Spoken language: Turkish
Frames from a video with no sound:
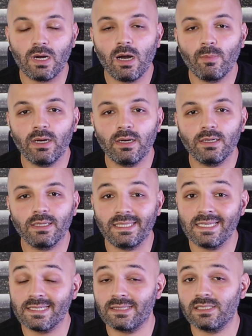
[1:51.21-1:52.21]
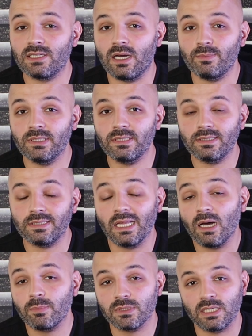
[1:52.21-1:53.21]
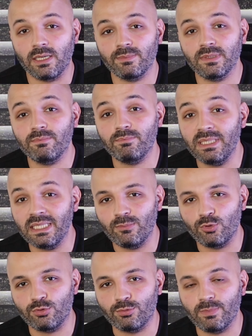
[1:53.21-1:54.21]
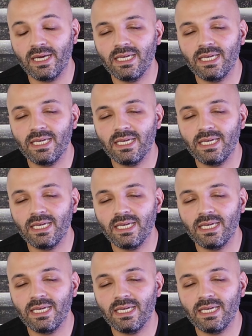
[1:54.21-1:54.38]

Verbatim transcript: ama ne satacağımı, ne yapacağımı bilmiyorum.